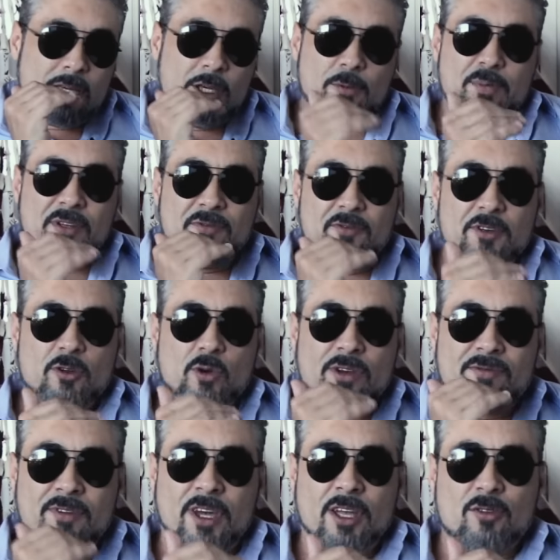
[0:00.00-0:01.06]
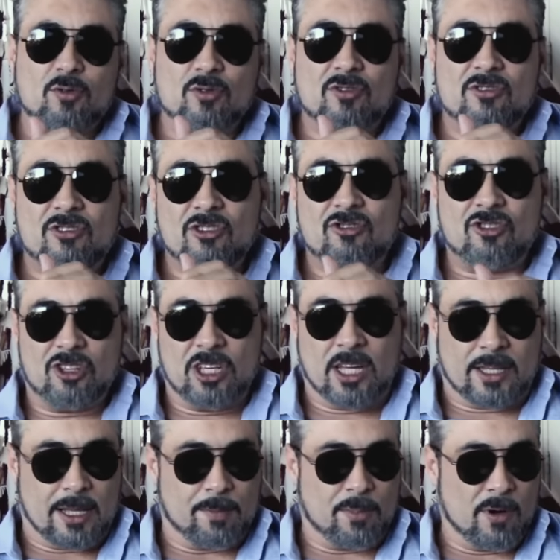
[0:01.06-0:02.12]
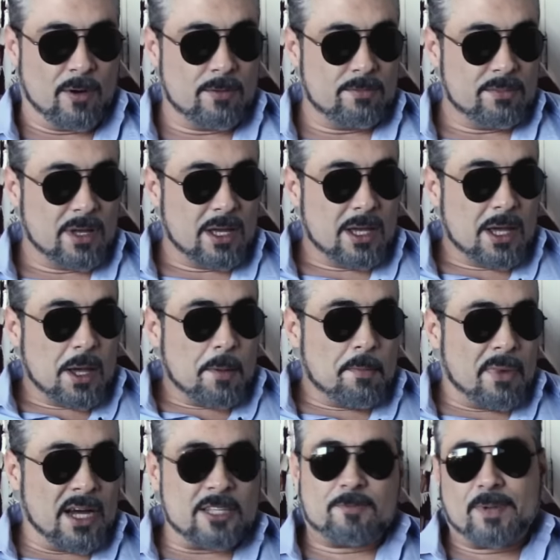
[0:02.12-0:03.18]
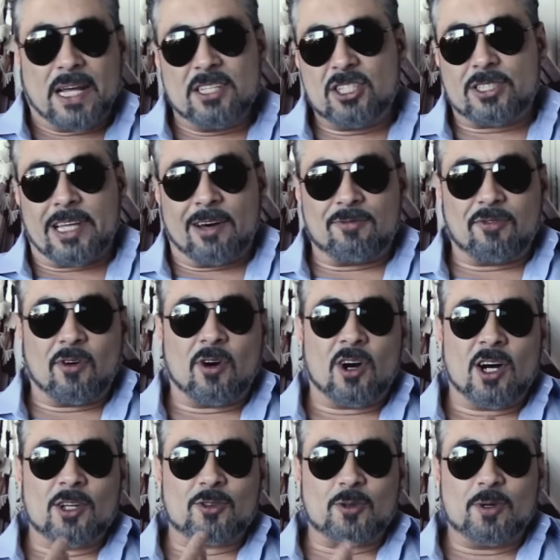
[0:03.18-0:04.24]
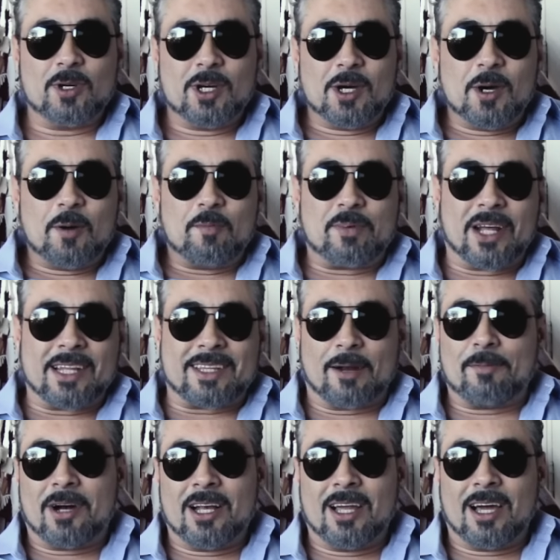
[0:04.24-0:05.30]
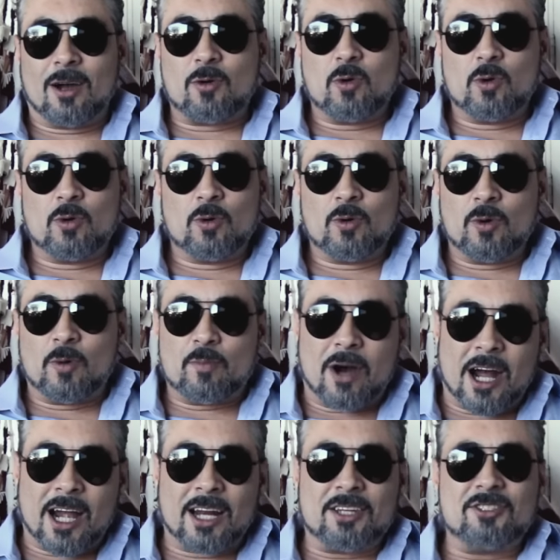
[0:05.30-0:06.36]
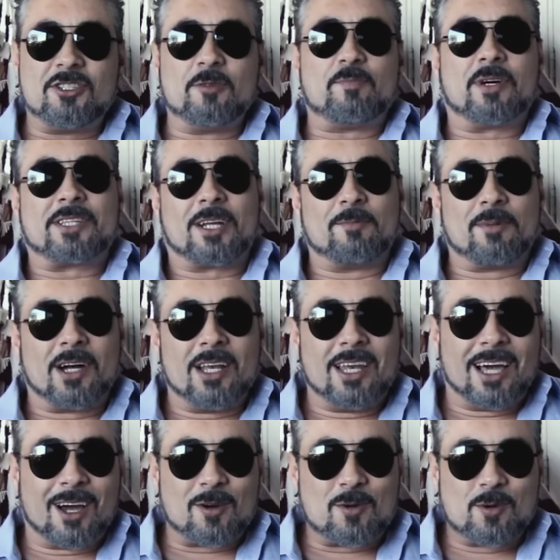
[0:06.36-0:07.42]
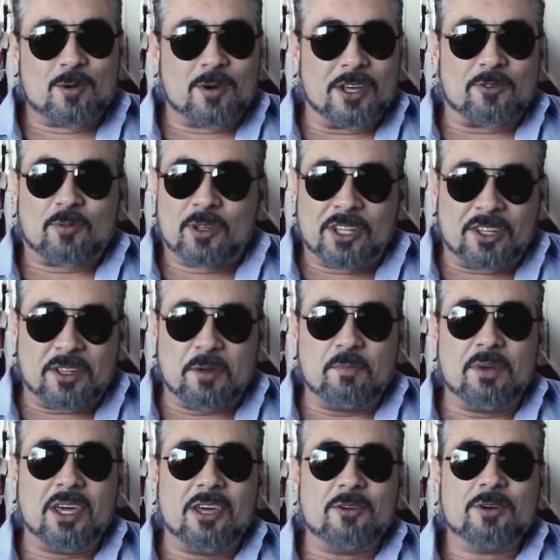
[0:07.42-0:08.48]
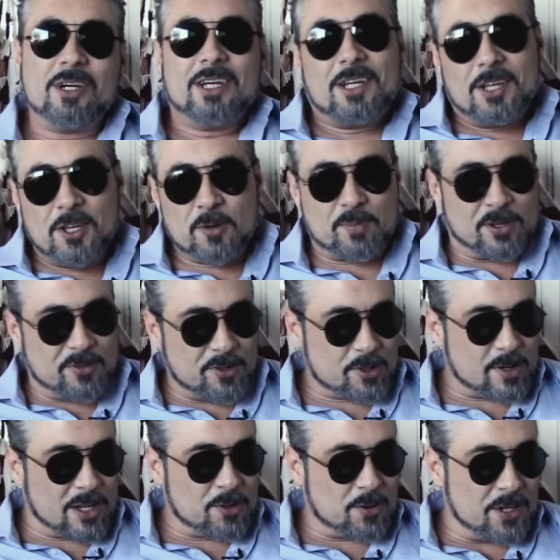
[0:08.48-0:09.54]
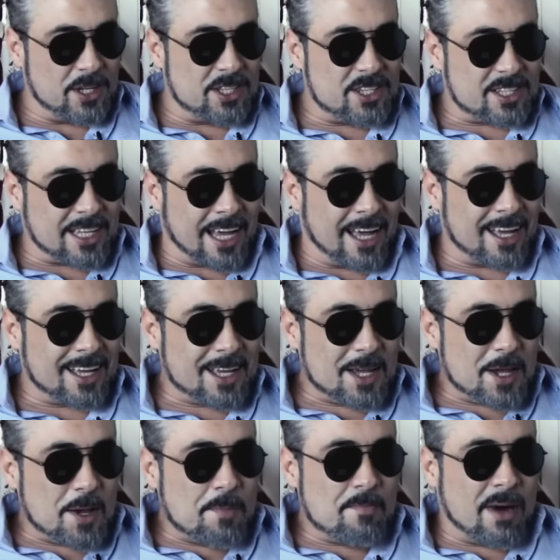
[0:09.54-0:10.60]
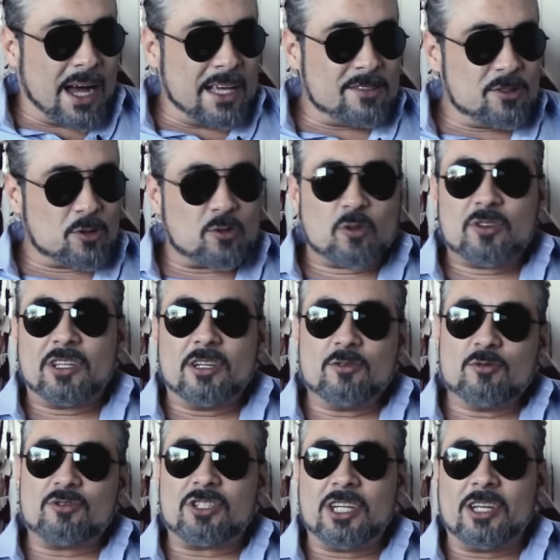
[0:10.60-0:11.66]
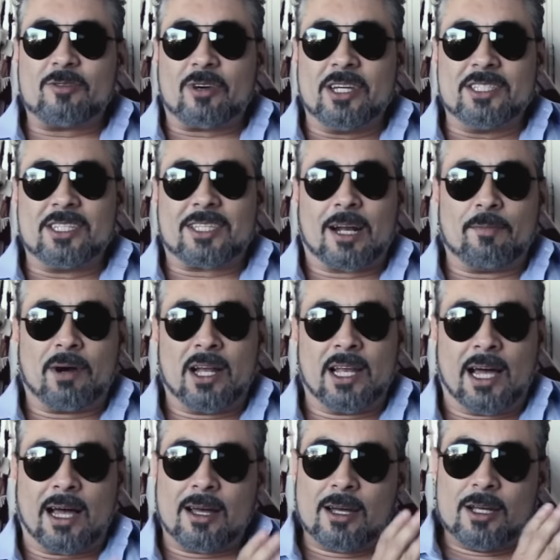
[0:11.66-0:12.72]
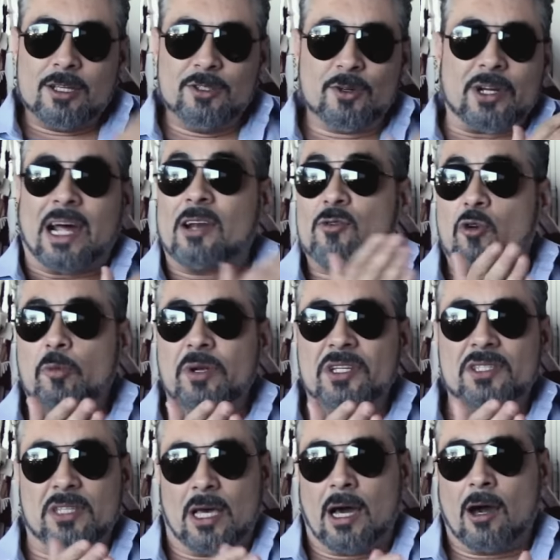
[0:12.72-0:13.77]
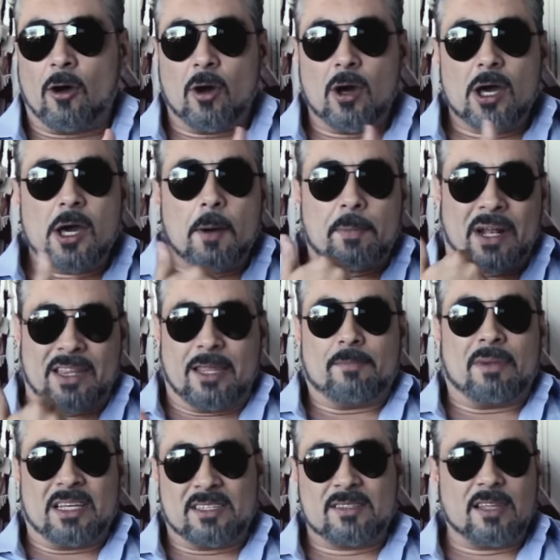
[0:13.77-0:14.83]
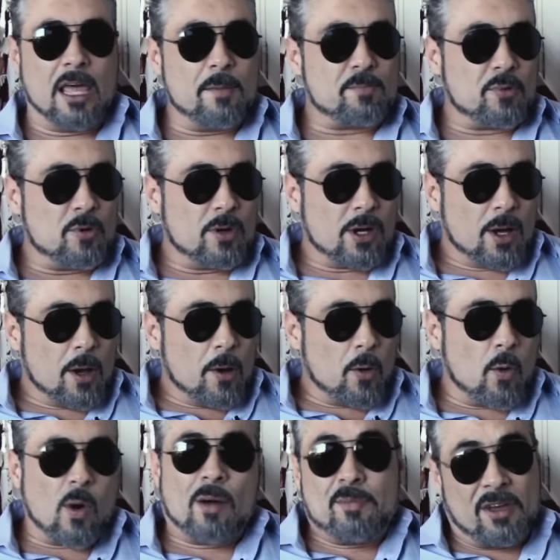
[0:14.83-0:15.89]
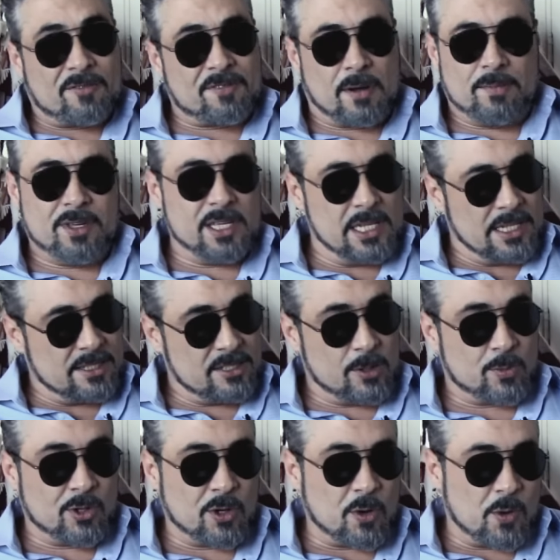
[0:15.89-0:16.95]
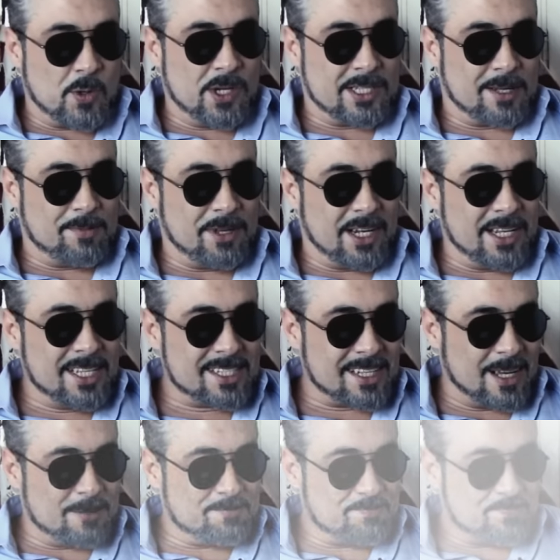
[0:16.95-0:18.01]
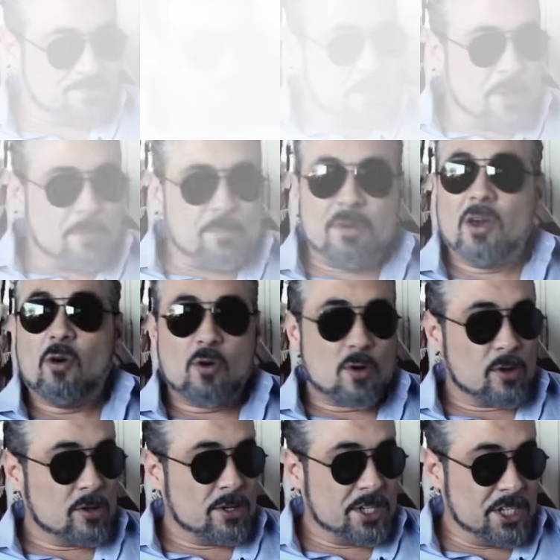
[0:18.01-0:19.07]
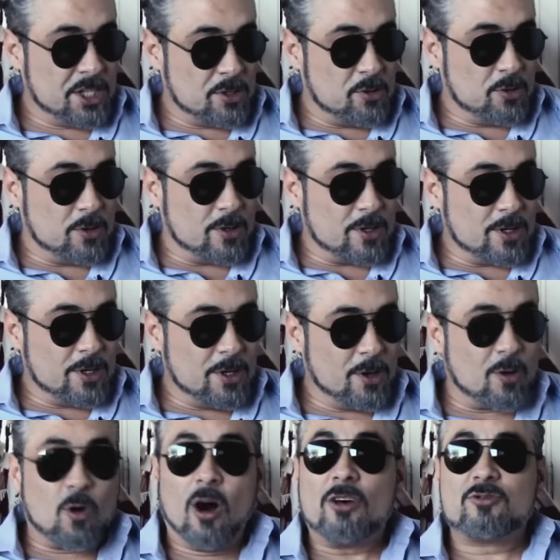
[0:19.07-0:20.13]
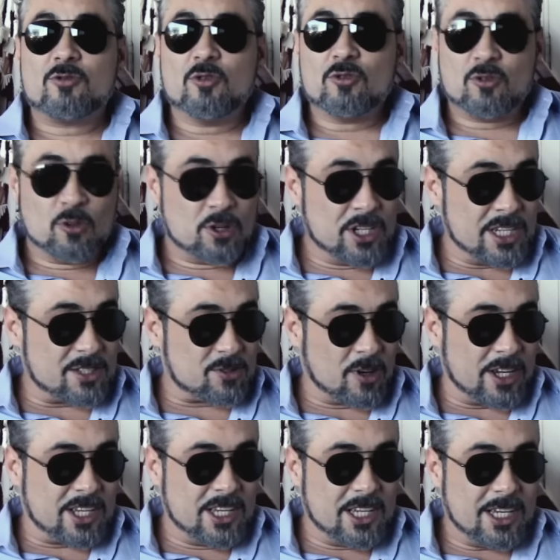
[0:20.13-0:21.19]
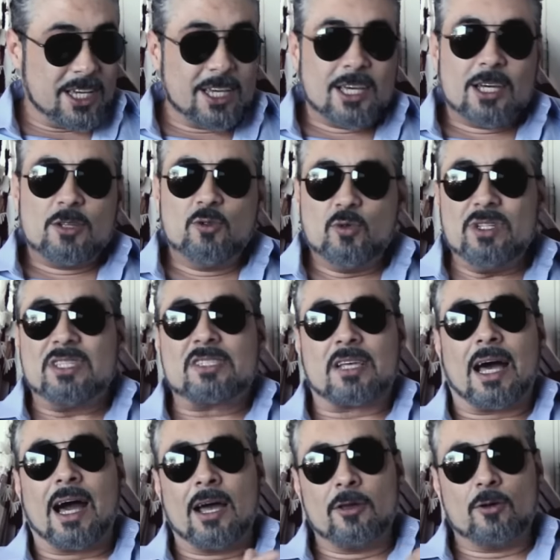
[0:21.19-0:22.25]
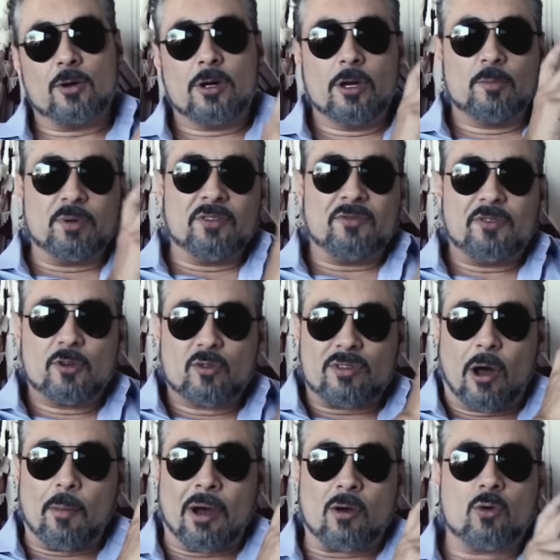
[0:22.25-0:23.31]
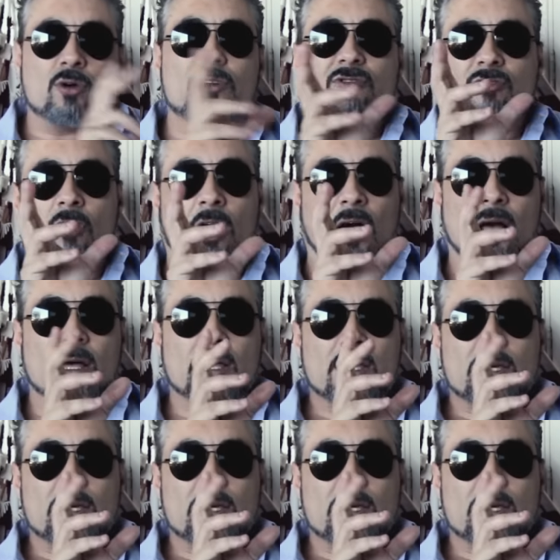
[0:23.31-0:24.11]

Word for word: eu prefiro eventos de dia, tá bom? Mas para editar foto, para trabalhar com marketing, para trabalhar com respondendo e-mail, eu prefiro a noite, tá? Mas eu tô dando um jeito aí de trabalhar em horário comercial para ter mais tempo com a minha família, esse tipo de coisa, beleza? PB ou colorido? Eu gosto dos dois, só que no ensaio, eu prefiro usar uma cor só.